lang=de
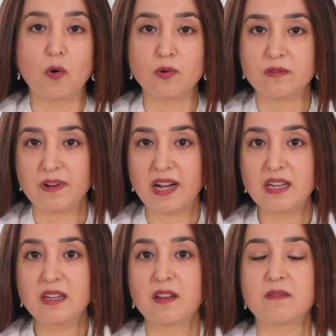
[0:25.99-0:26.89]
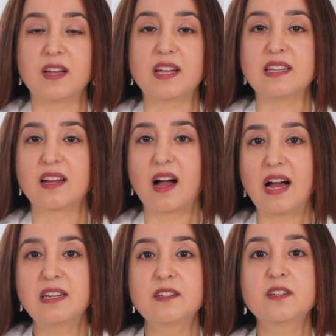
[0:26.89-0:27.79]
Und weil wir in
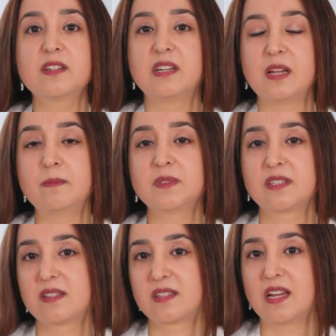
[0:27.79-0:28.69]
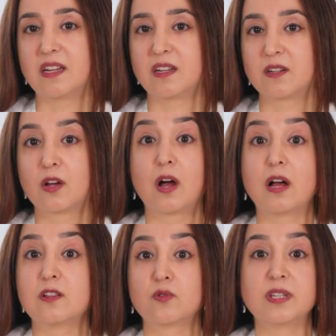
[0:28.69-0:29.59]
allen lebenden Zellen
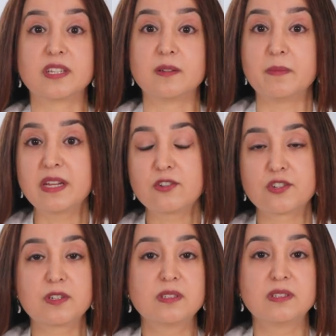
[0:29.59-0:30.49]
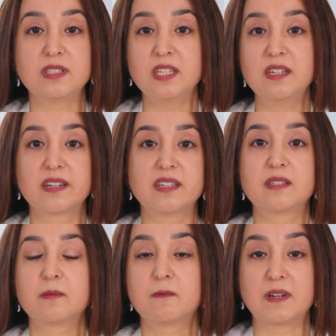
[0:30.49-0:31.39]
also in den Menschen,
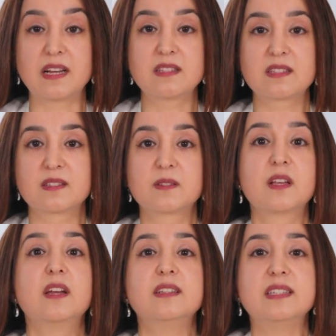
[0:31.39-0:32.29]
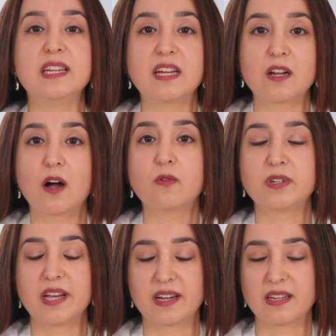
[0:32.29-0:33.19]
Tieren, Pflanzen, DNA und
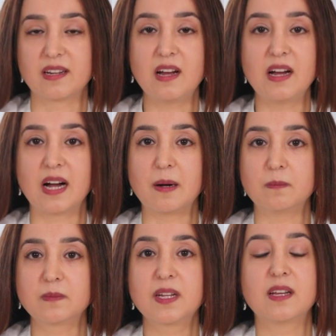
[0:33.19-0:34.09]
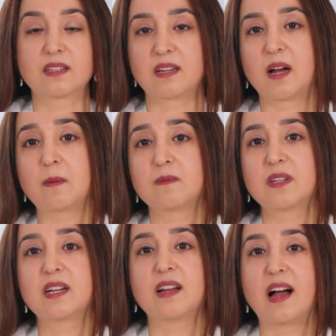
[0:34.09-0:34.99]
RNA haben, dann haben
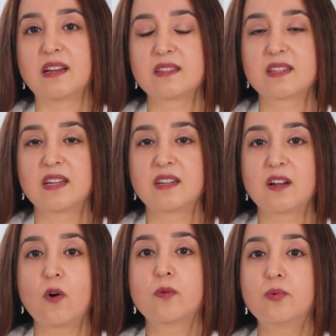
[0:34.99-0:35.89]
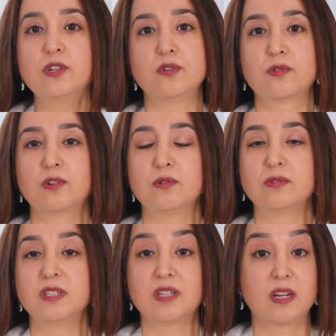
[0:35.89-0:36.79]
wir in allen Zellen auch
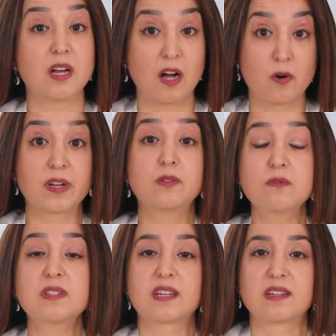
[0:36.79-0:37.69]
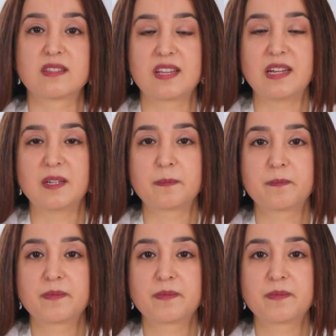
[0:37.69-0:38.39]
Polynukleotide, auch in unseren Zellen.